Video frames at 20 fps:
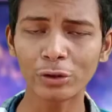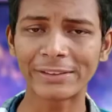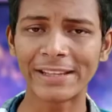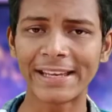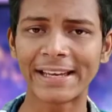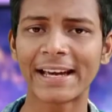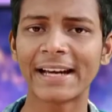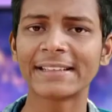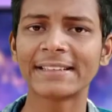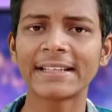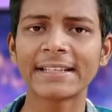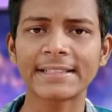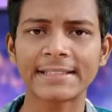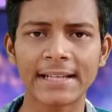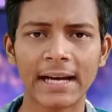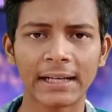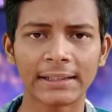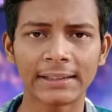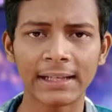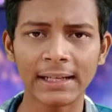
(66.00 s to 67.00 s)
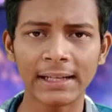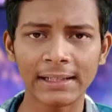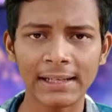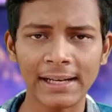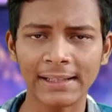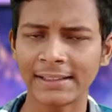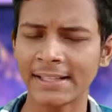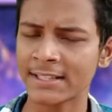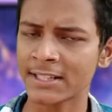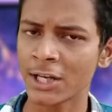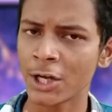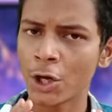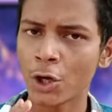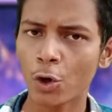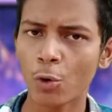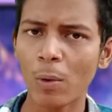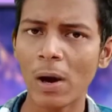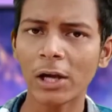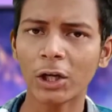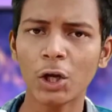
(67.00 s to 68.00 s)
तो देखा जाए ज़्यादा लेटेस्ट
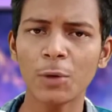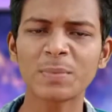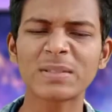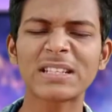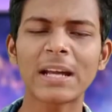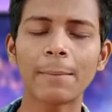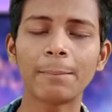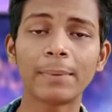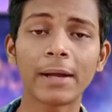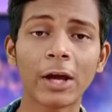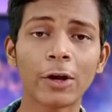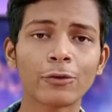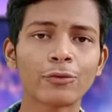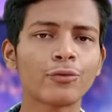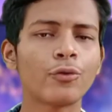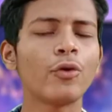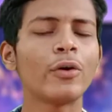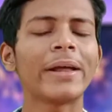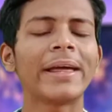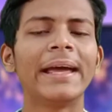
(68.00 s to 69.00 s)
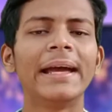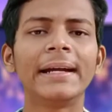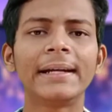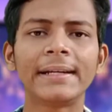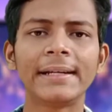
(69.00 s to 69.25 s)
क्वालकॉम स्नैपड्रैगन फोर